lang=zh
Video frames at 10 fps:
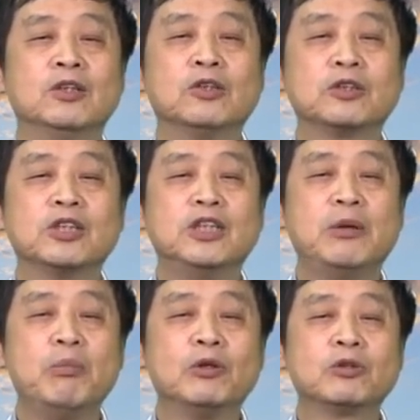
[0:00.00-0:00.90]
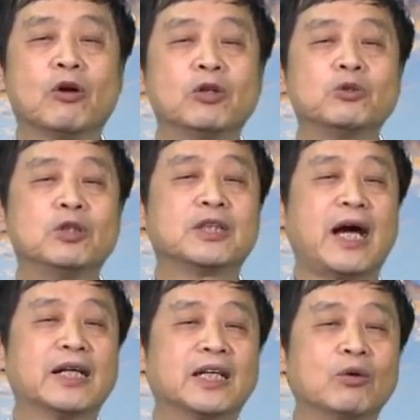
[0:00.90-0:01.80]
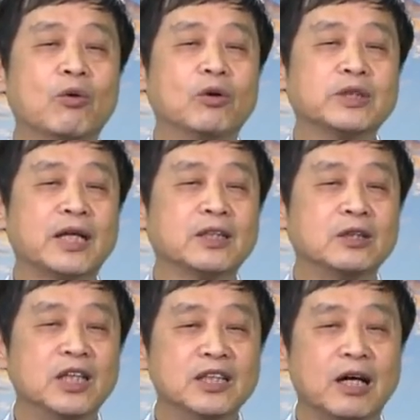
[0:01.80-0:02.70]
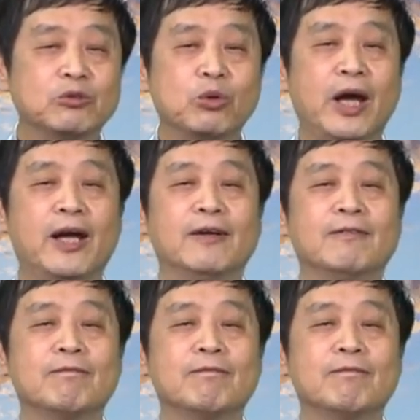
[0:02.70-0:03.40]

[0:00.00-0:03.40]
就是阴谋夺取党跟国家的领导权。